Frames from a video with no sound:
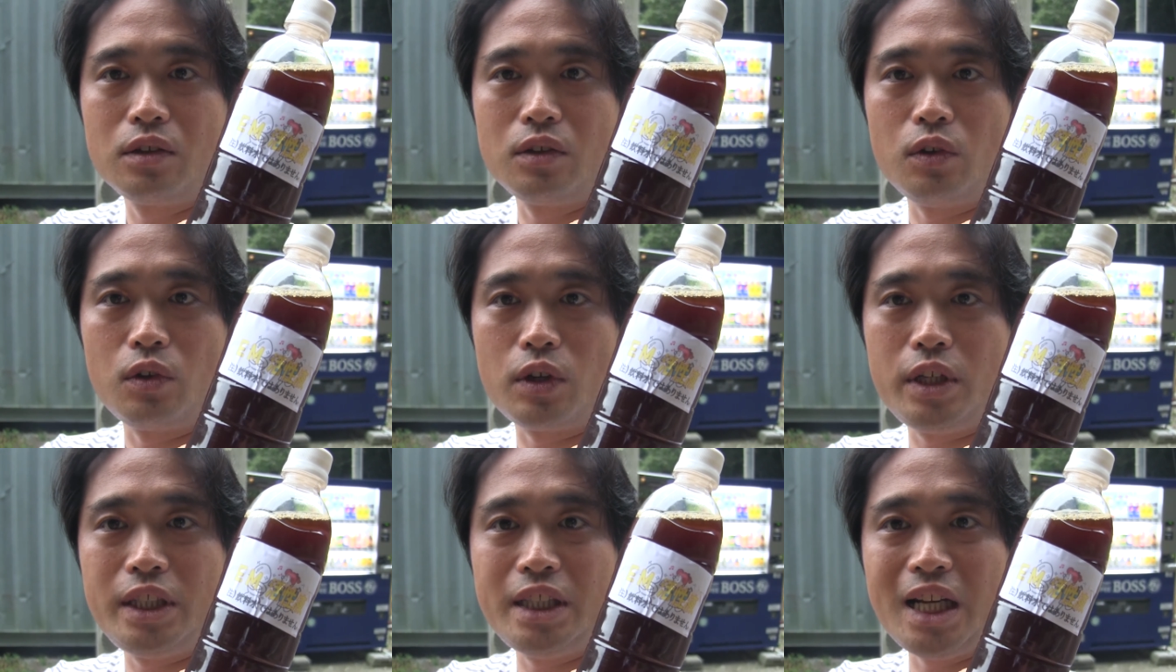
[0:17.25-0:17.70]

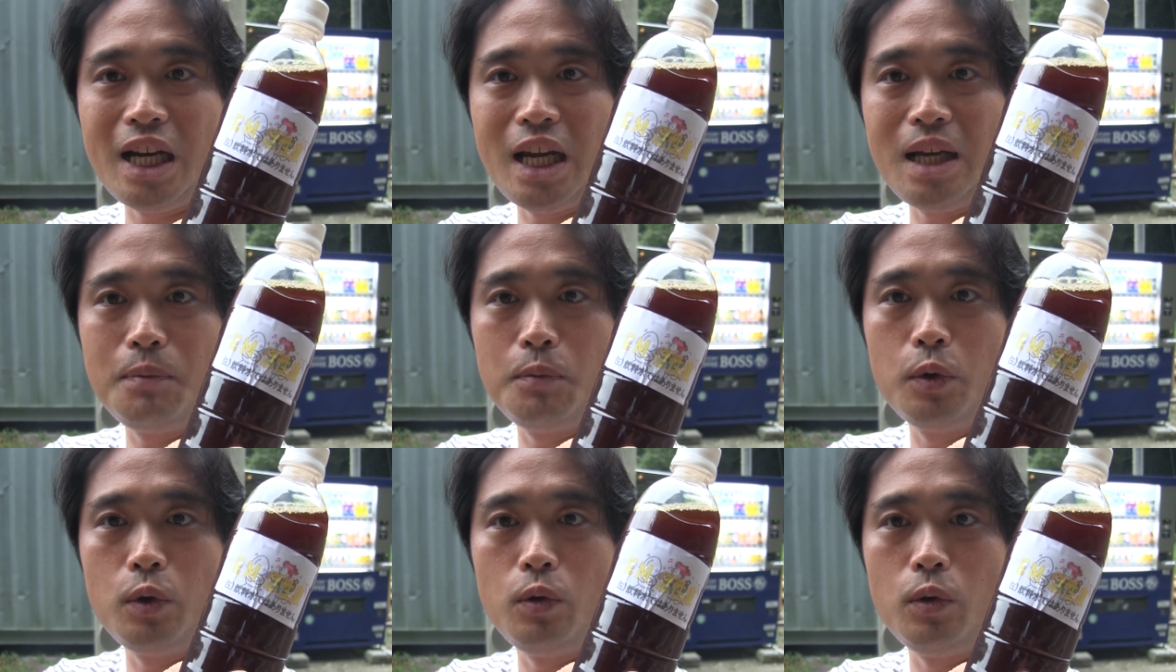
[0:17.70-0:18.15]
この汚
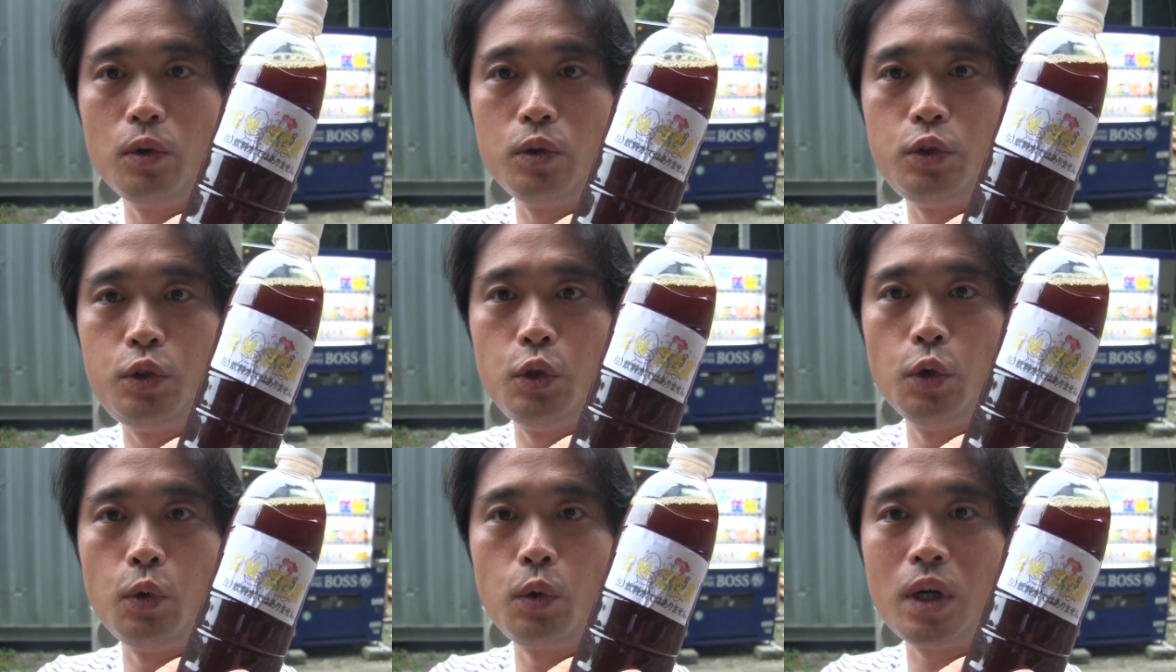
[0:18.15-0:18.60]
いものを
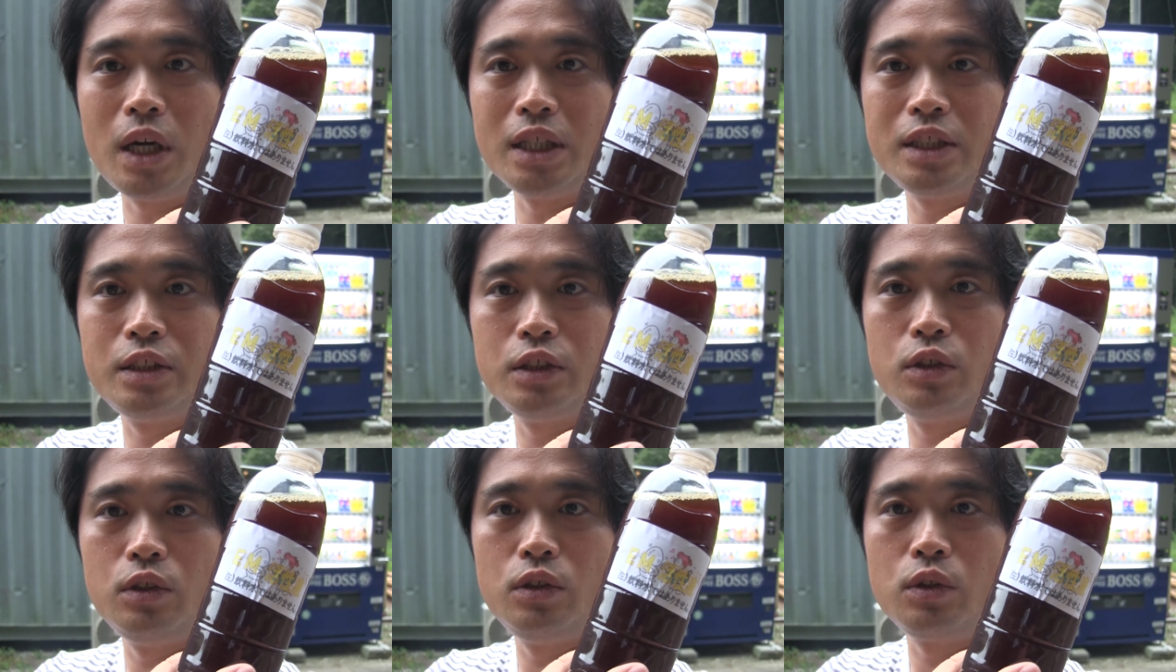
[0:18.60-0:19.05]
浄化
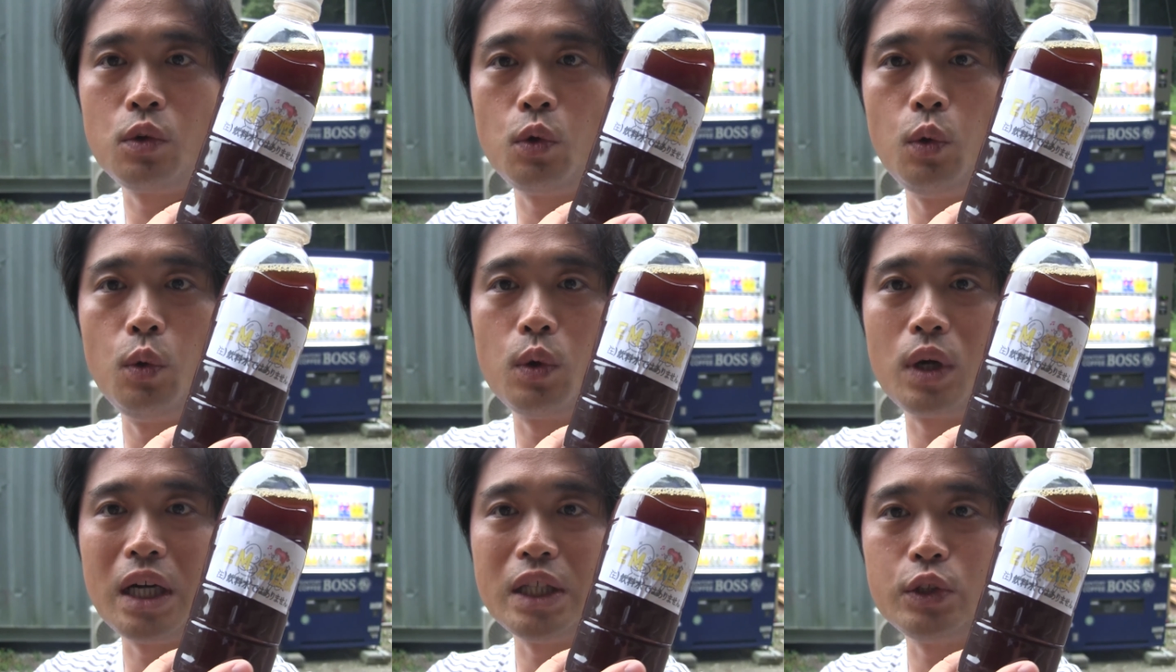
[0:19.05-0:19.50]
する
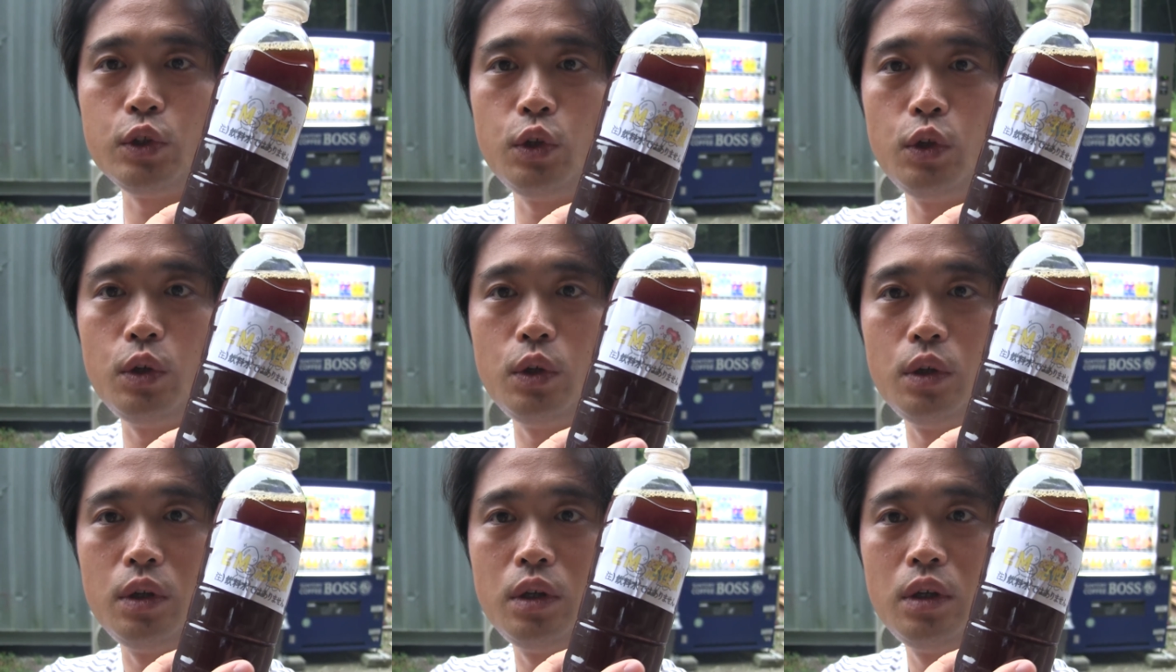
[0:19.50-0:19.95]
効果
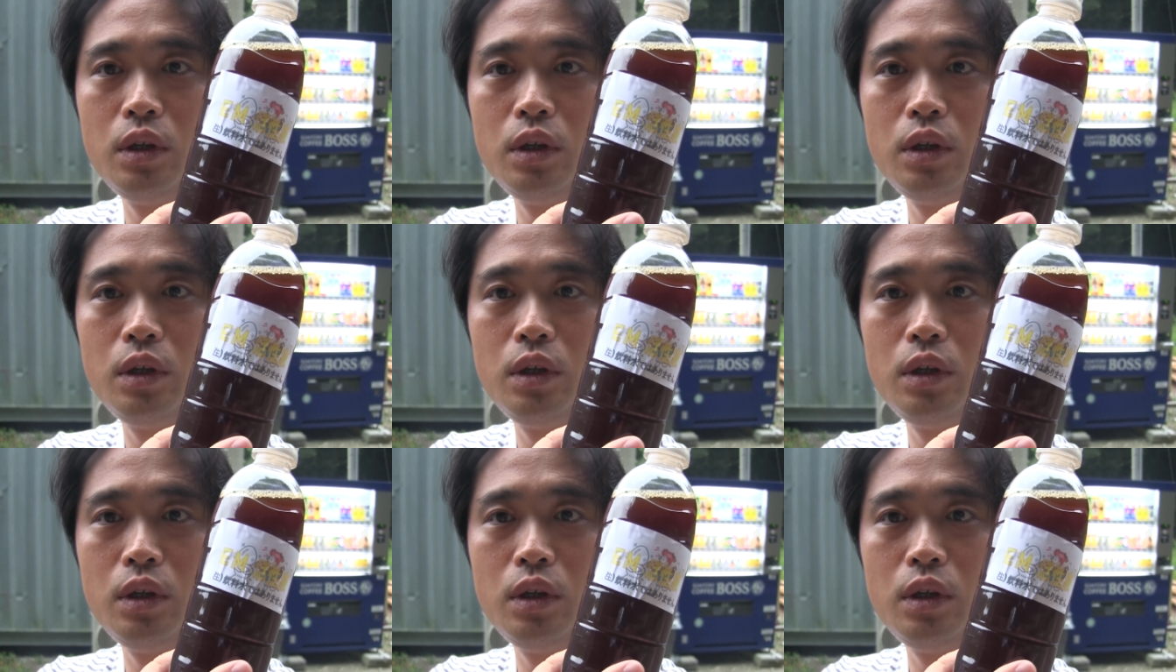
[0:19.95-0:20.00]
と